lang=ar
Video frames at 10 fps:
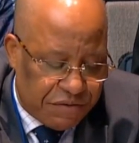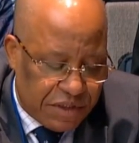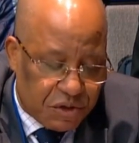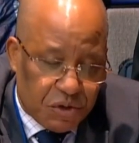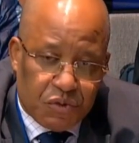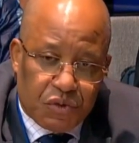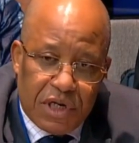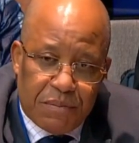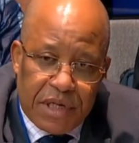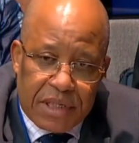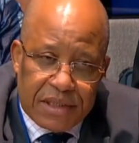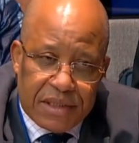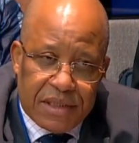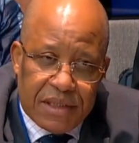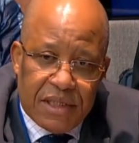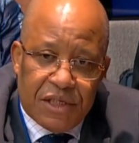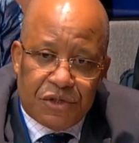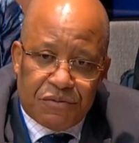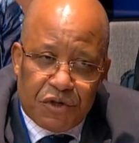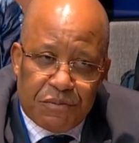إلى حل يفيد كل
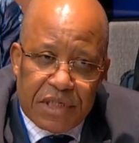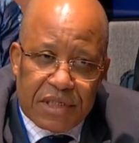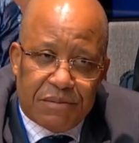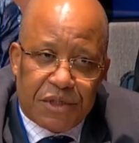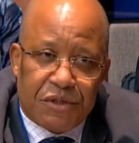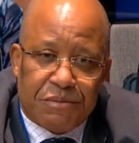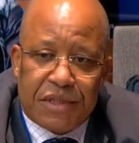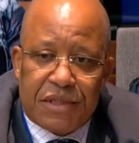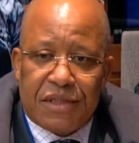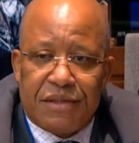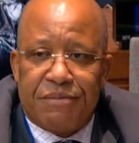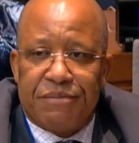الأطراف وشكرا